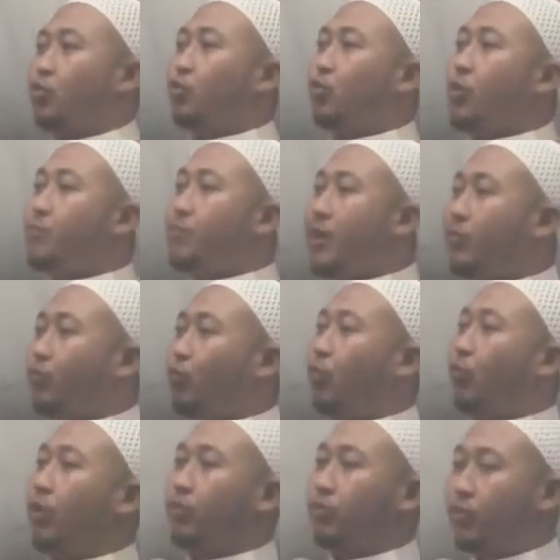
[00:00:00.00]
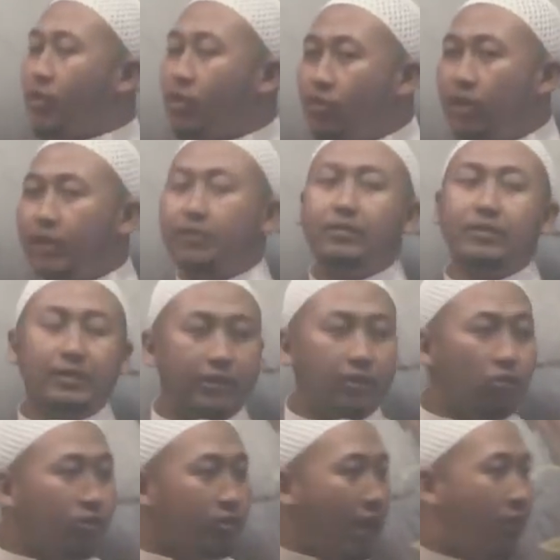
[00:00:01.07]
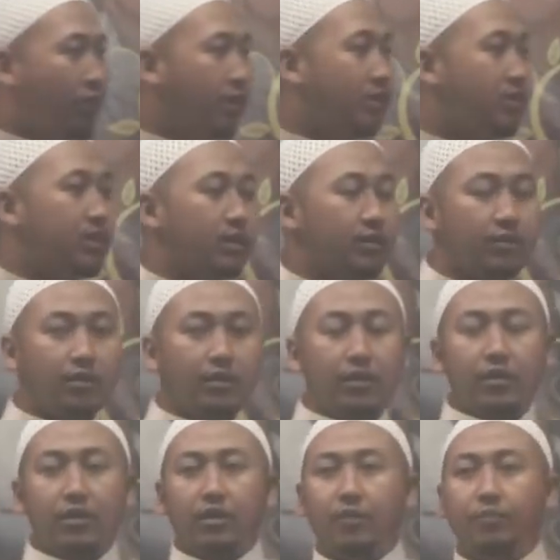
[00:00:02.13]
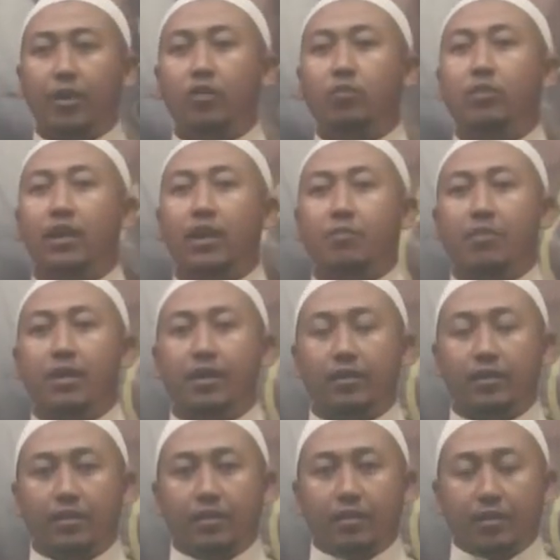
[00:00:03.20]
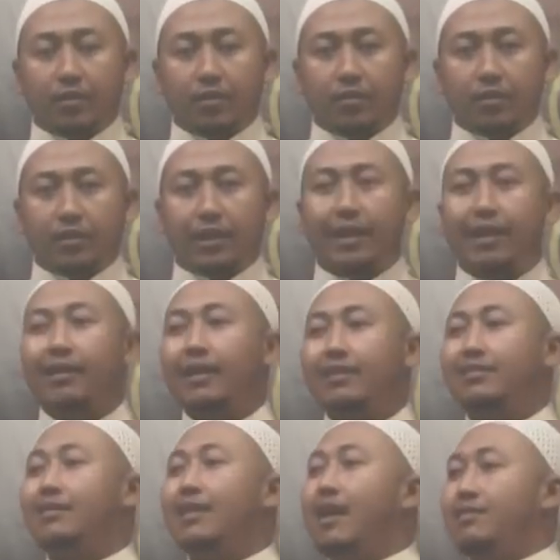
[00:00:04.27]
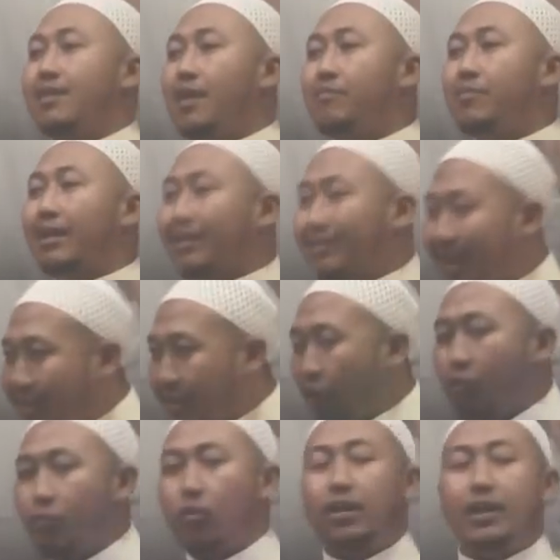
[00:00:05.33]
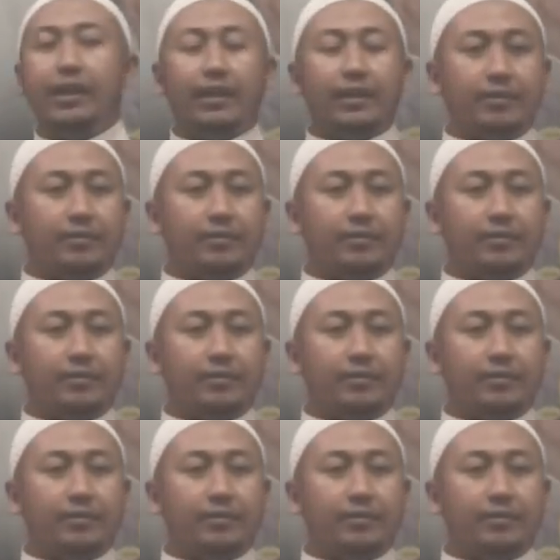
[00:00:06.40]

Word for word: Keempat Allah Tuhan. Wah oh, tahun aja. Ya. Depan nomor lima ngerang rasa tak nyaman. Lah tak tahu boleh.